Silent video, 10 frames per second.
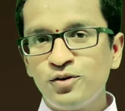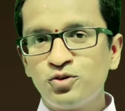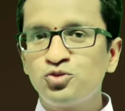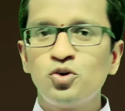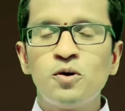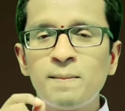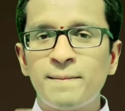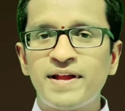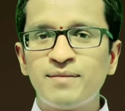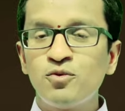ఈరోజు
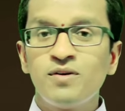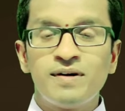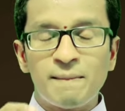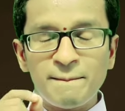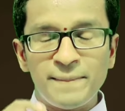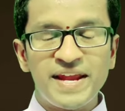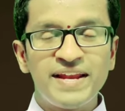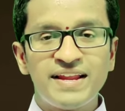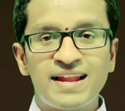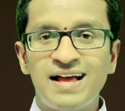మనము మే
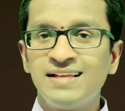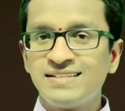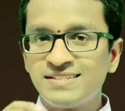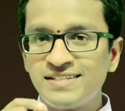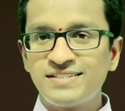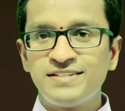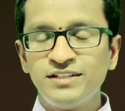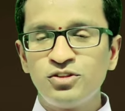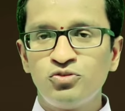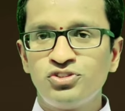నెల
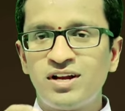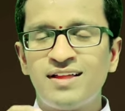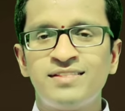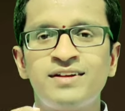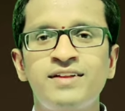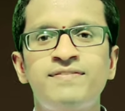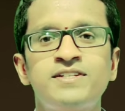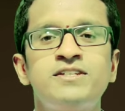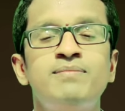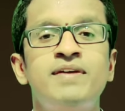సిక్స్టీన్త్ నుంచి థర్టీ
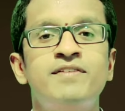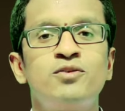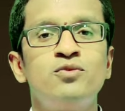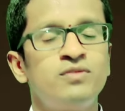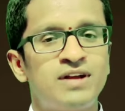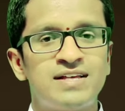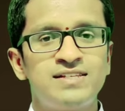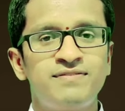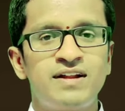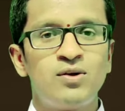ఫస్ట్ మే వరకు
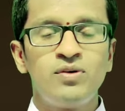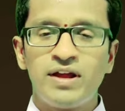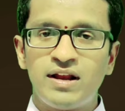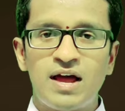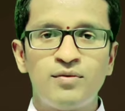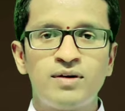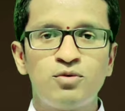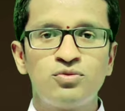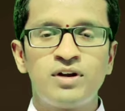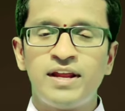రాశి ఫలాలు ఎలా
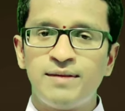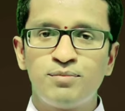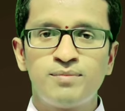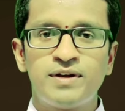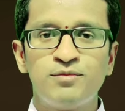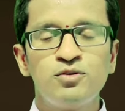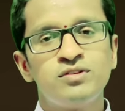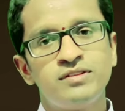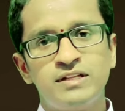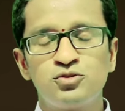ఉండబోతున్నాయి ఇప్పుడు మనము
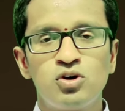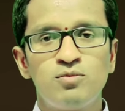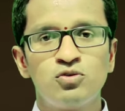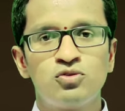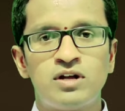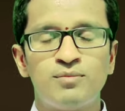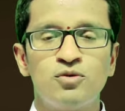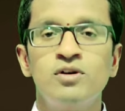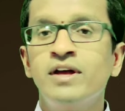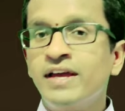
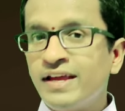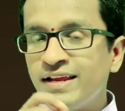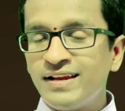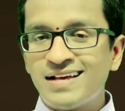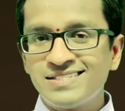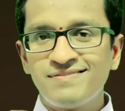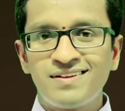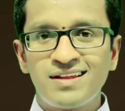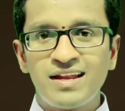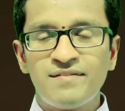తెలుసుకోబోతున్నాము ఈ రాశి
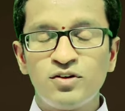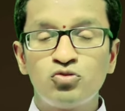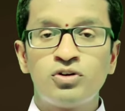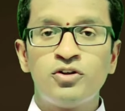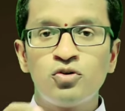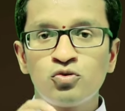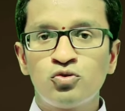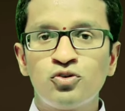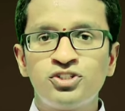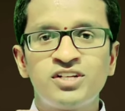ఫలాలు ఏవైతున్నాయో
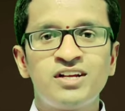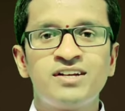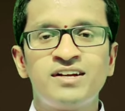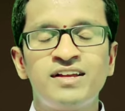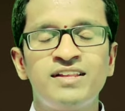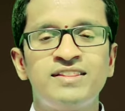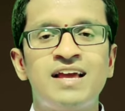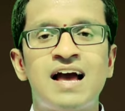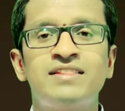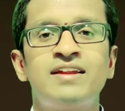గోచర గ్రహ
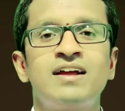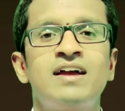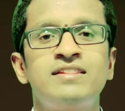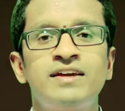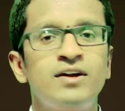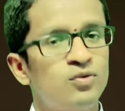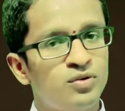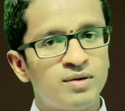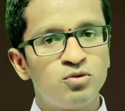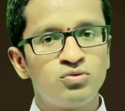రీతి ఆధారంగా అయితే
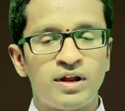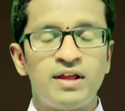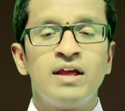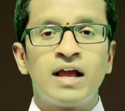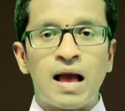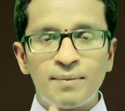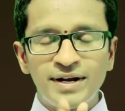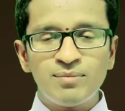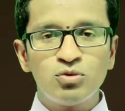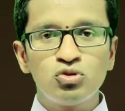ఉండబోతున్నాయి
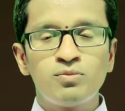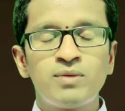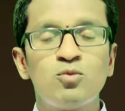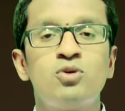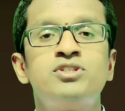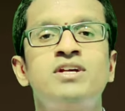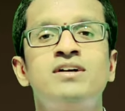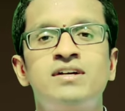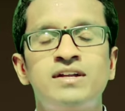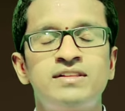కాబట్టి ముందు మనం గోచర
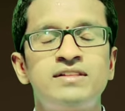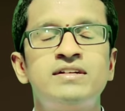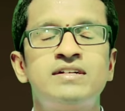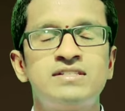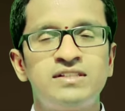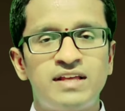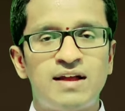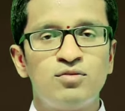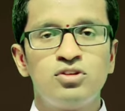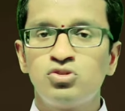గ్రహ గ్రహస్థితి
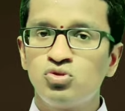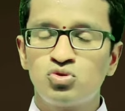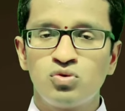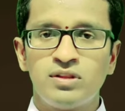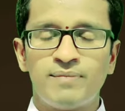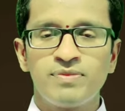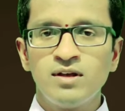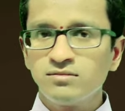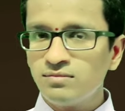ఎలా ఉంది చూసుకుందాం